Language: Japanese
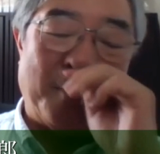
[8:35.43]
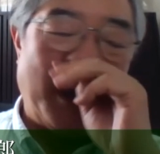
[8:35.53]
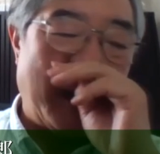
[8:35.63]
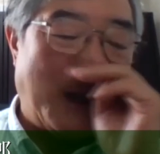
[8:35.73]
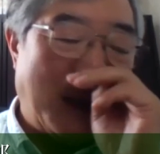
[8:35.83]

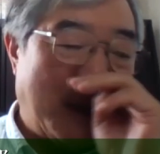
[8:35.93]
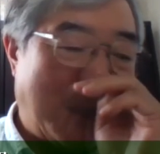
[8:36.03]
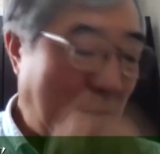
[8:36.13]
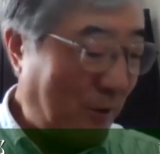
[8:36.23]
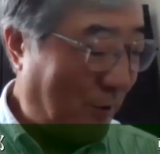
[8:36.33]
まあ、
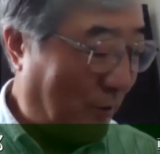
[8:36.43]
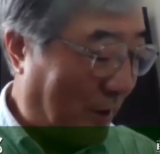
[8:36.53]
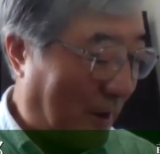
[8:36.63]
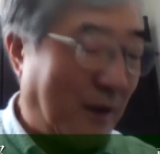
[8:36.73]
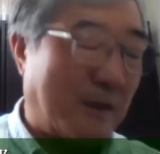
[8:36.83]
なんていう
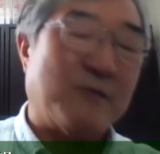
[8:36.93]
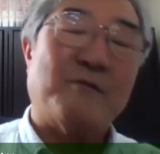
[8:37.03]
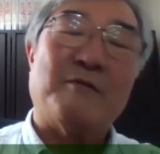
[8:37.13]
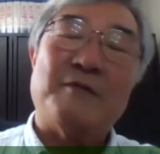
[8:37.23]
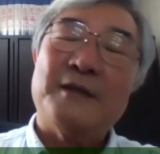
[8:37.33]
かな、そ
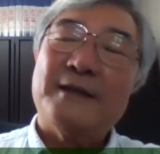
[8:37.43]
の、